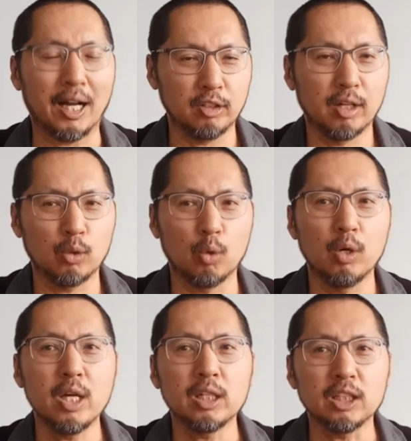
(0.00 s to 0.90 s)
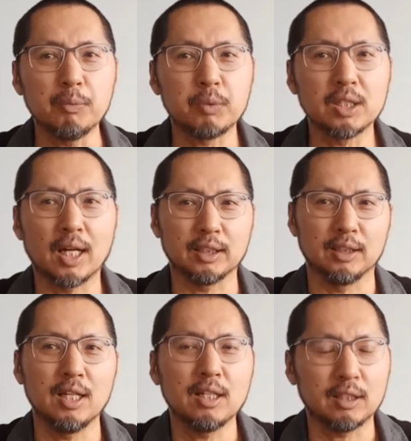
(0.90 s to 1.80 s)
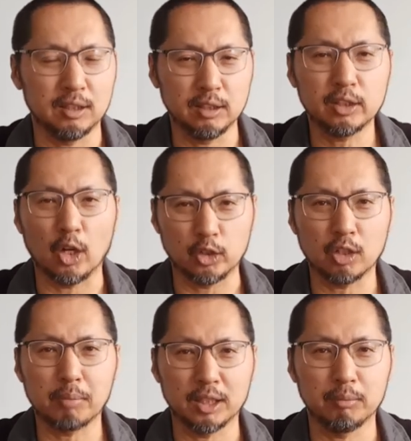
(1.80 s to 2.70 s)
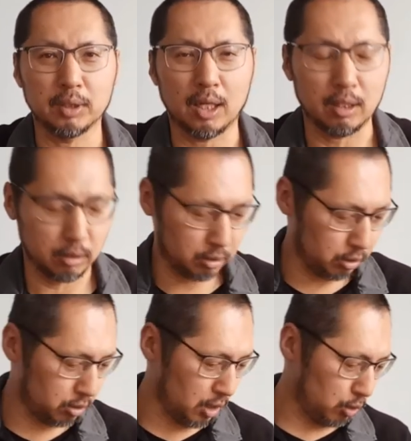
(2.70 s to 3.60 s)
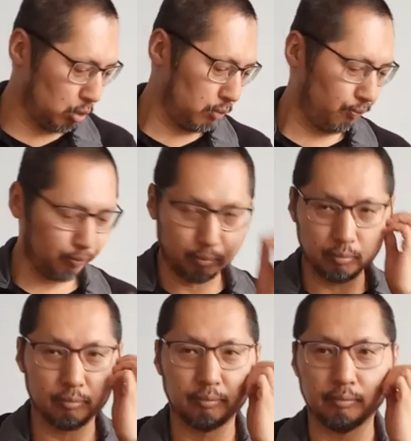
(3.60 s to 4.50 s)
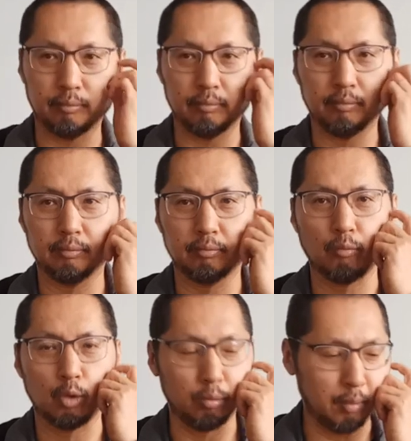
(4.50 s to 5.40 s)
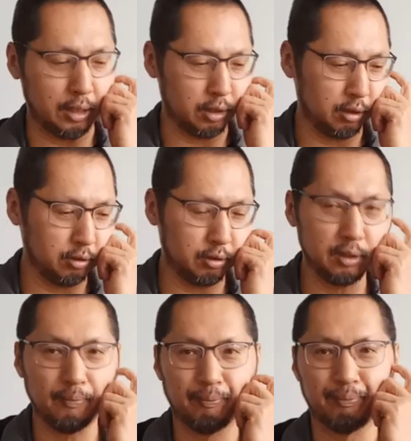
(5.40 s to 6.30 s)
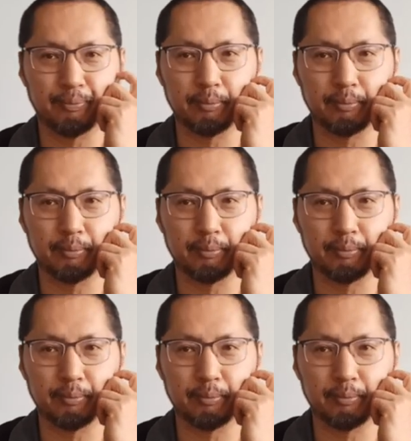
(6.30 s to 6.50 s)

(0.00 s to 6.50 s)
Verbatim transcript: 반영하고 입증하는 그 결정판입니다. 그치, 야노? 음, 맞아, 그지?